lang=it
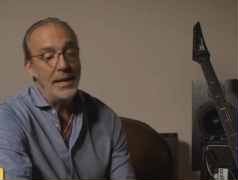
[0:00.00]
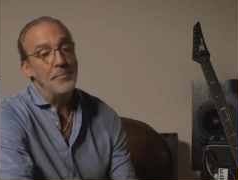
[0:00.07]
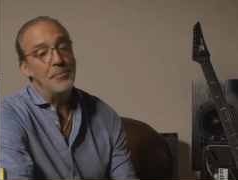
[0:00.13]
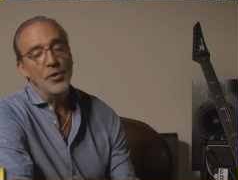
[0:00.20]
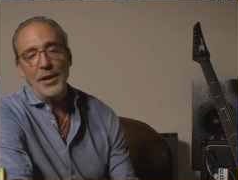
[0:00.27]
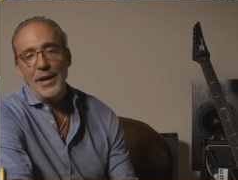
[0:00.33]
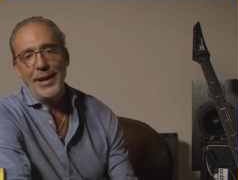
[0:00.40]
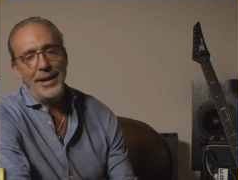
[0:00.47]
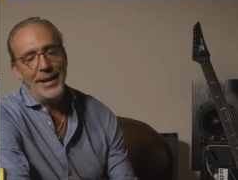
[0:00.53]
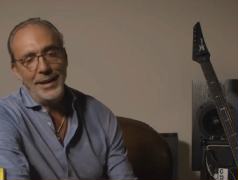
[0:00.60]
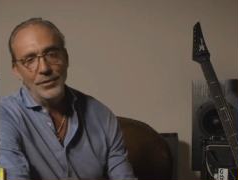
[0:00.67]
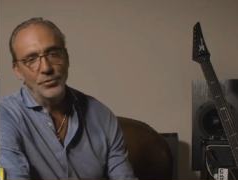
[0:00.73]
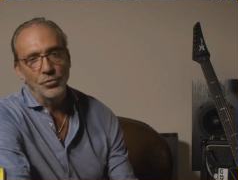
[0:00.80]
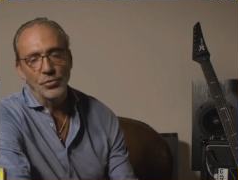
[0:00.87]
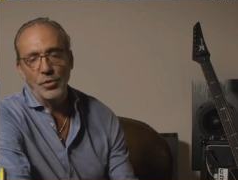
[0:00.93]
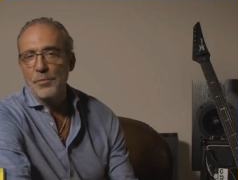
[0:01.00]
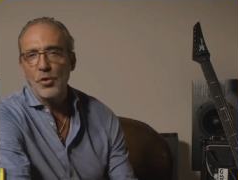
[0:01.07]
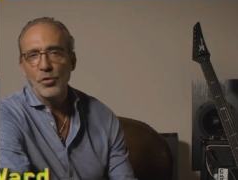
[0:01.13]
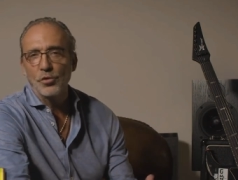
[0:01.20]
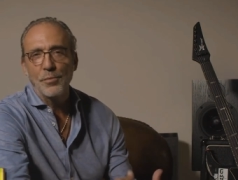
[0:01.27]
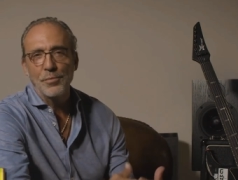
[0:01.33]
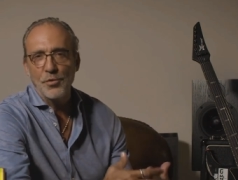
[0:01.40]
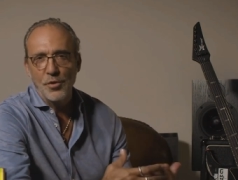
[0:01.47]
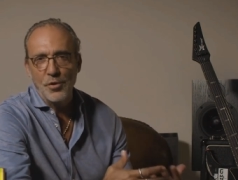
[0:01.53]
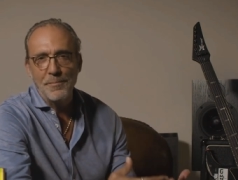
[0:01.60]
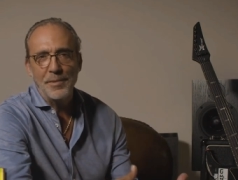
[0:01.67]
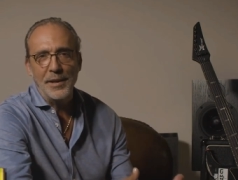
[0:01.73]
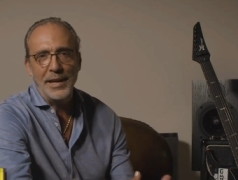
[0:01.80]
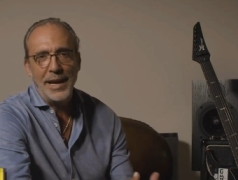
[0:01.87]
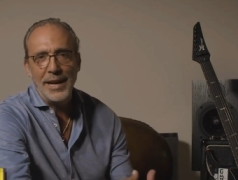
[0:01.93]
all'epoca era tutto molto più
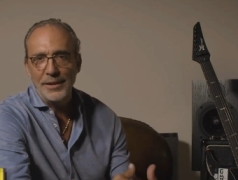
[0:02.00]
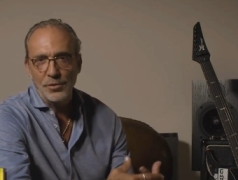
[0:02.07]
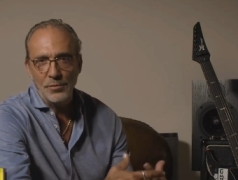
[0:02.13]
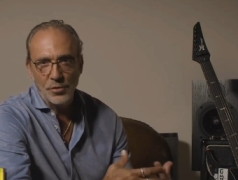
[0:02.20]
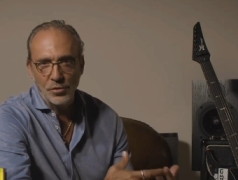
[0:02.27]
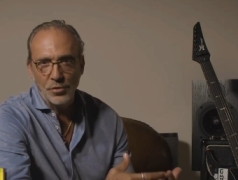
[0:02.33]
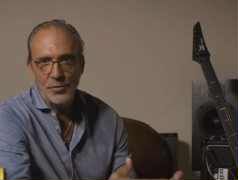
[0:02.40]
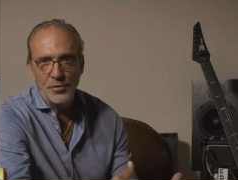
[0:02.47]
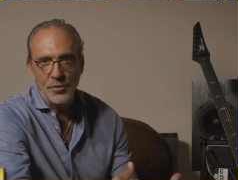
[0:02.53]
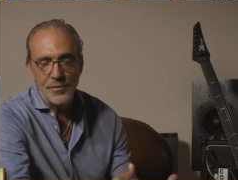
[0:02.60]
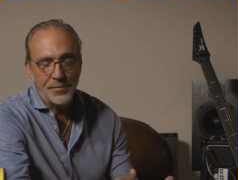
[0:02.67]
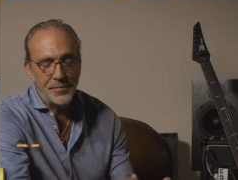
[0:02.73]
complicato, molto più